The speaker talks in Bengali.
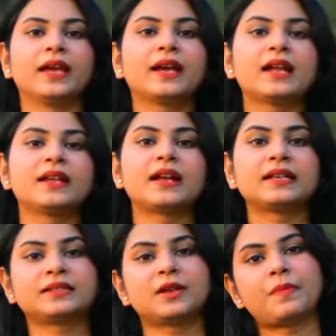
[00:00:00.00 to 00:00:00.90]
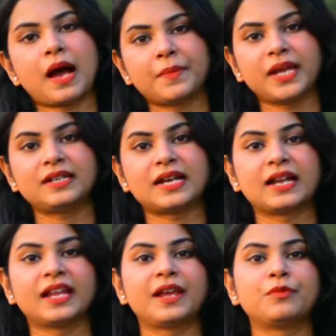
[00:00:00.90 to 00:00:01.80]
এখানে রাস্তার বামে
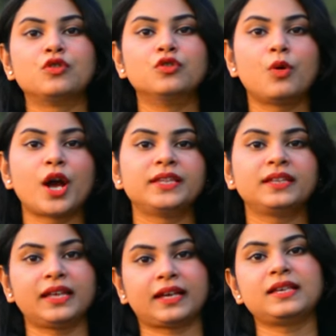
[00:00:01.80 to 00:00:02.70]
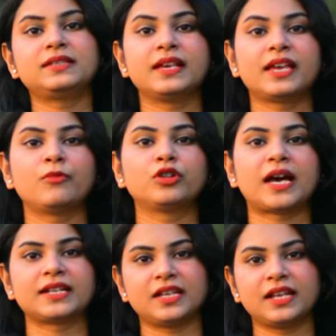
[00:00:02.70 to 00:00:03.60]
ডানে এবং উভয় দিক থেকেই সিকিম ও
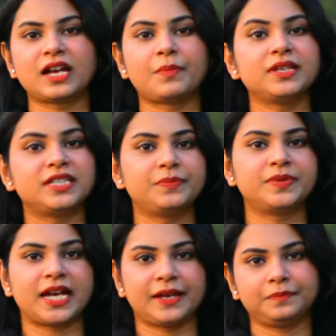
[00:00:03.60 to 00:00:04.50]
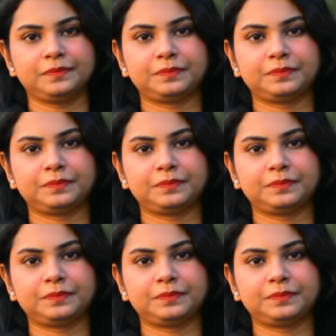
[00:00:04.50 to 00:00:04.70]
দার্জিলিংগামী জিপ যায়